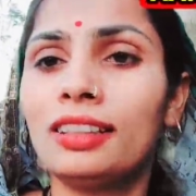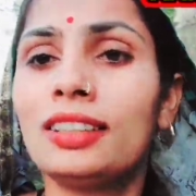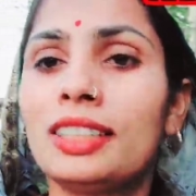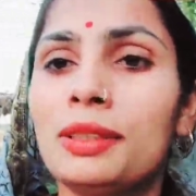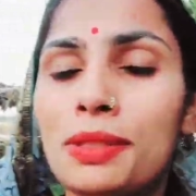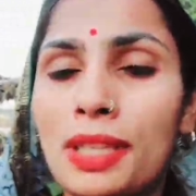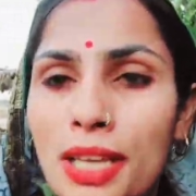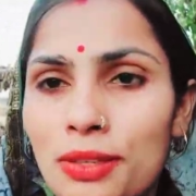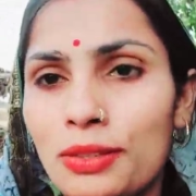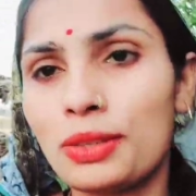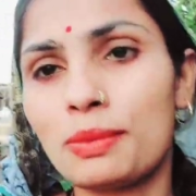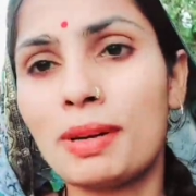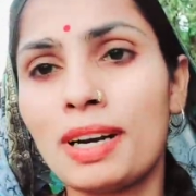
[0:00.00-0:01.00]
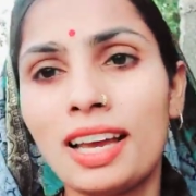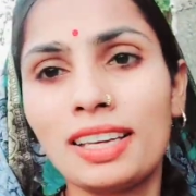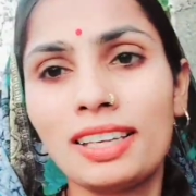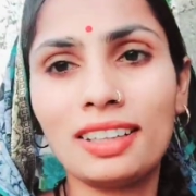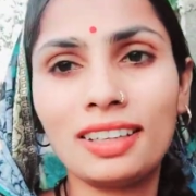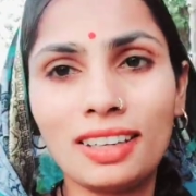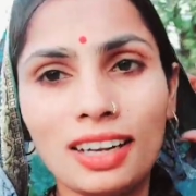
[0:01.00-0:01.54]
जब सास ससुर बनाए
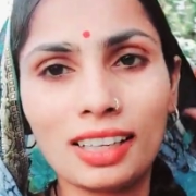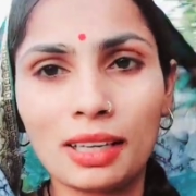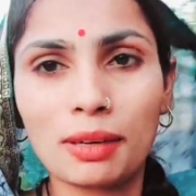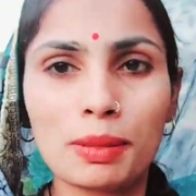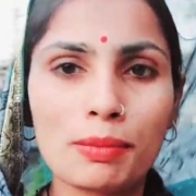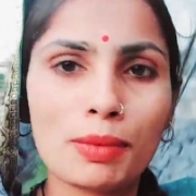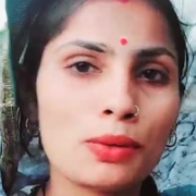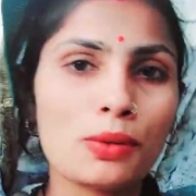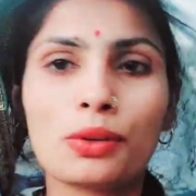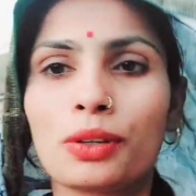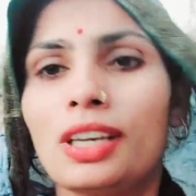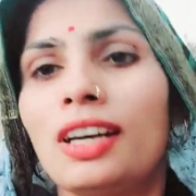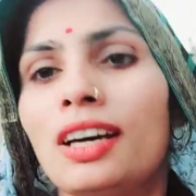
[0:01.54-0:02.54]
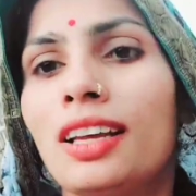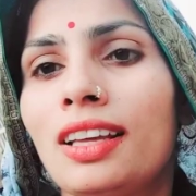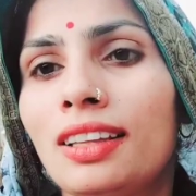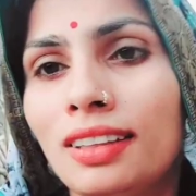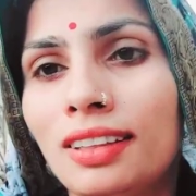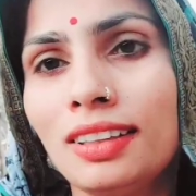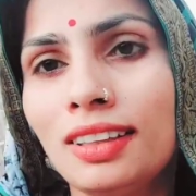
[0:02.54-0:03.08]
के न रखें अभी मंगो खिलाने
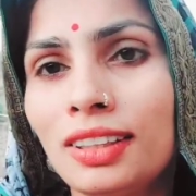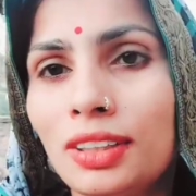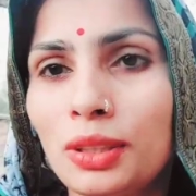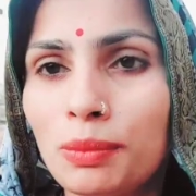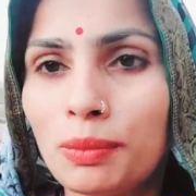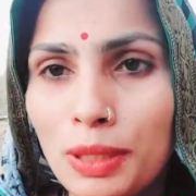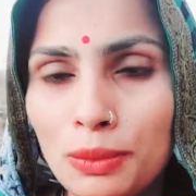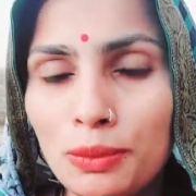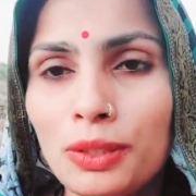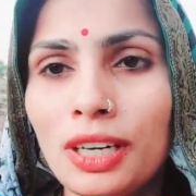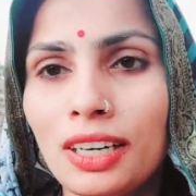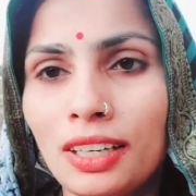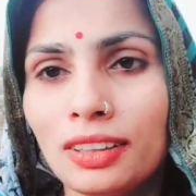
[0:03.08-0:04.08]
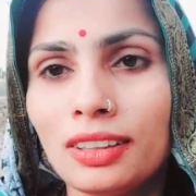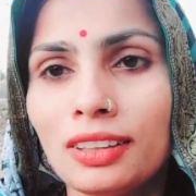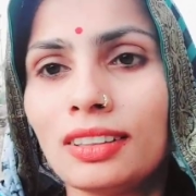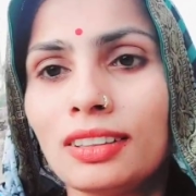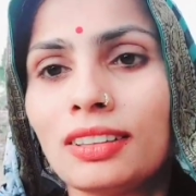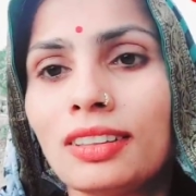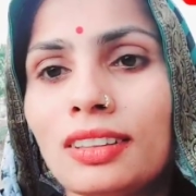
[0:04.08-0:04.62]
तो मजबूरन
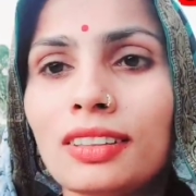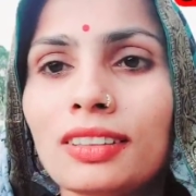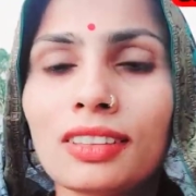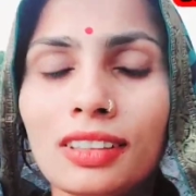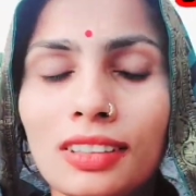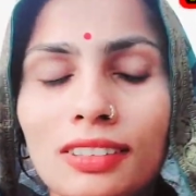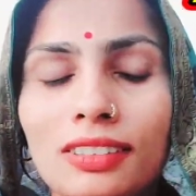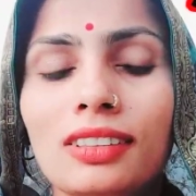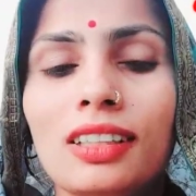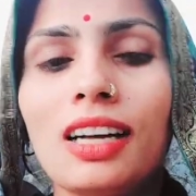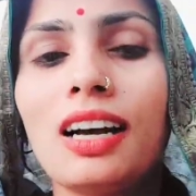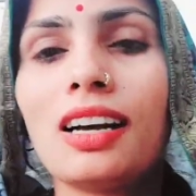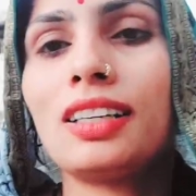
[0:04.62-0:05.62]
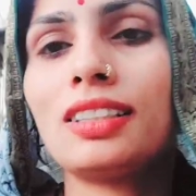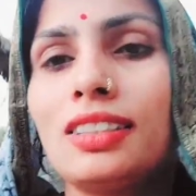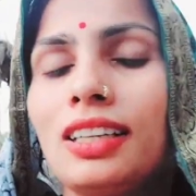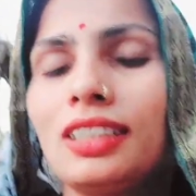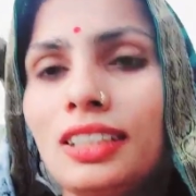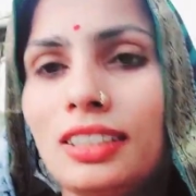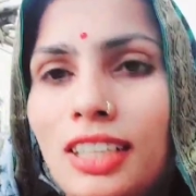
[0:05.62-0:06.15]
क्या कर
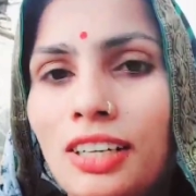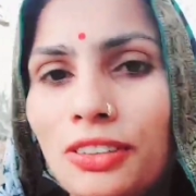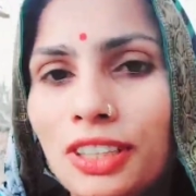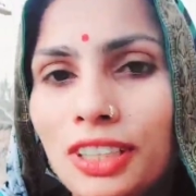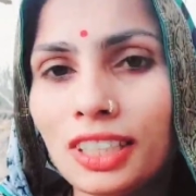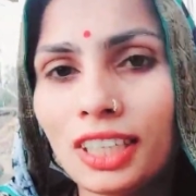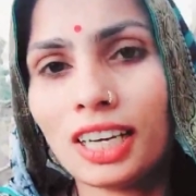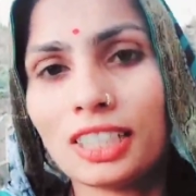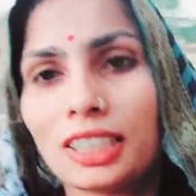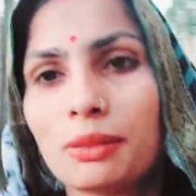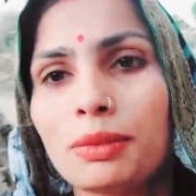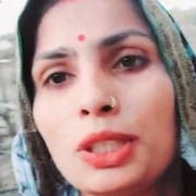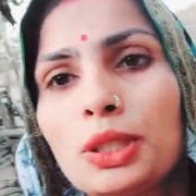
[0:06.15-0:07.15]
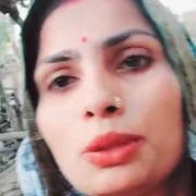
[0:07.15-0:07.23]
सकते हैं चलो ठीक है आज की वीडियो